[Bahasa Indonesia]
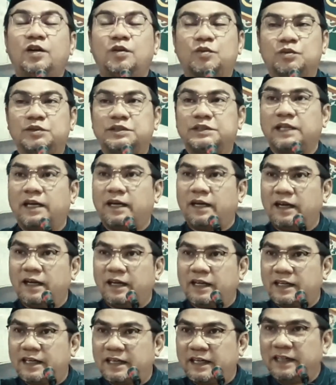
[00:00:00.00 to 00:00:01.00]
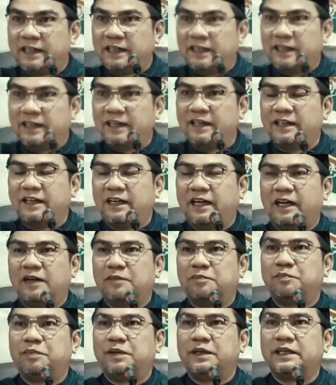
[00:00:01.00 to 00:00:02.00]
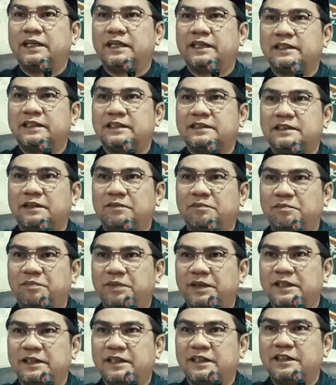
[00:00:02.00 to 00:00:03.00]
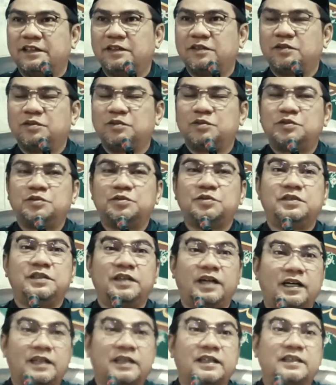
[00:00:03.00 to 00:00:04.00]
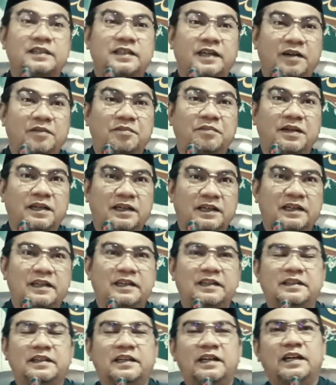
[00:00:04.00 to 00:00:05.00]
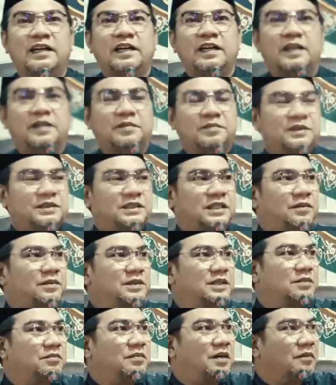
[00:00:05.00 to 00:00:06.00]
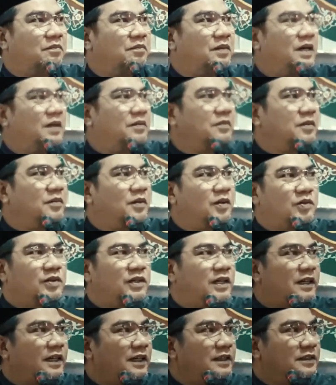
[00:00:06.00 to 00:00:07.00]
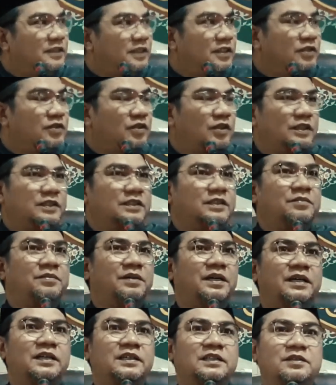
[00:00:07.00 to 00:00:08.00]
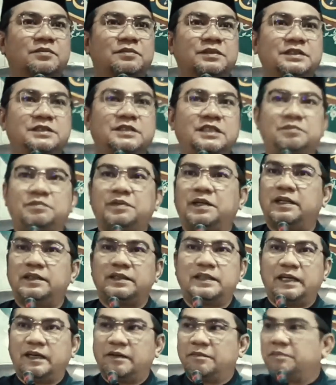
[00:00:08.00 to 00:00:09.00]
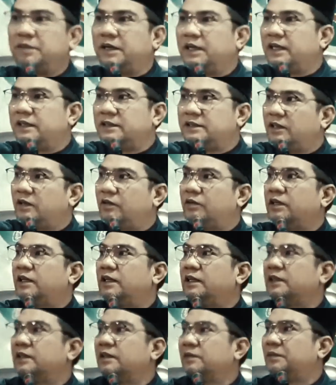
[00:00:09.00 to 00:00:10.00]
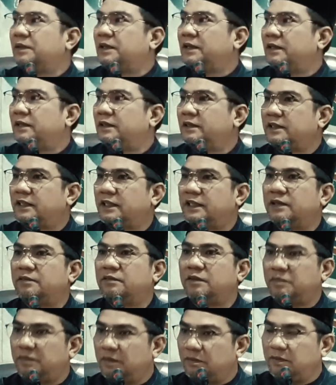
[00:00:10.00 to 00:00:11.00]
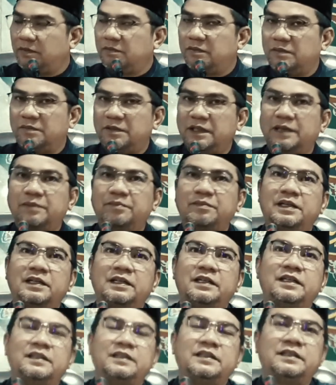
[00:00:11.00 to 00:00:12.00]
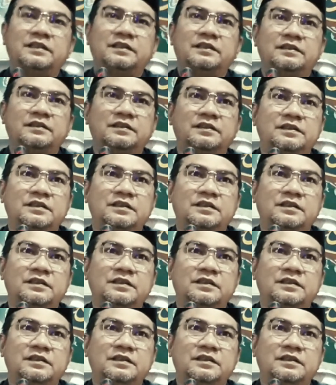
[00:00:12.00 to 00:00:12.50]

usahakanlah apa yang kita sampaikan itu sudah kita amalkan. Misal macam Bapak memang udah rajin sholat jamaah ke masjid Pak. Nggak apa ngajak orang lagi Pak. Karena Bapak memang mengamalkannya